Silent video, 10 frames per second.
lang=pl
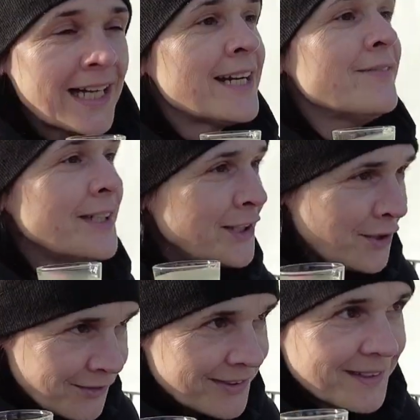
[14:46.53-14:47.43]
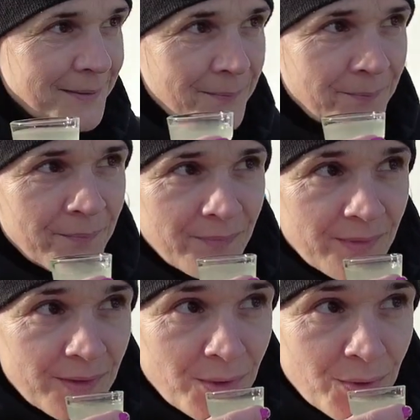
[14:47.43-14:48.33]
Karawaningowych. O.
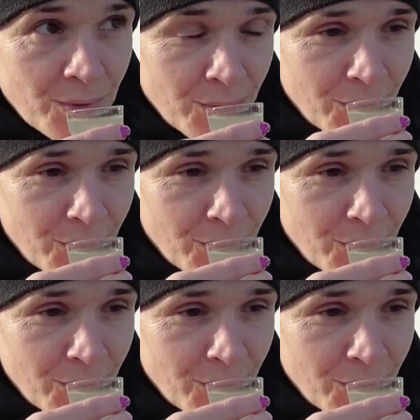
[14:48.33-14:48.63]
Pijemy.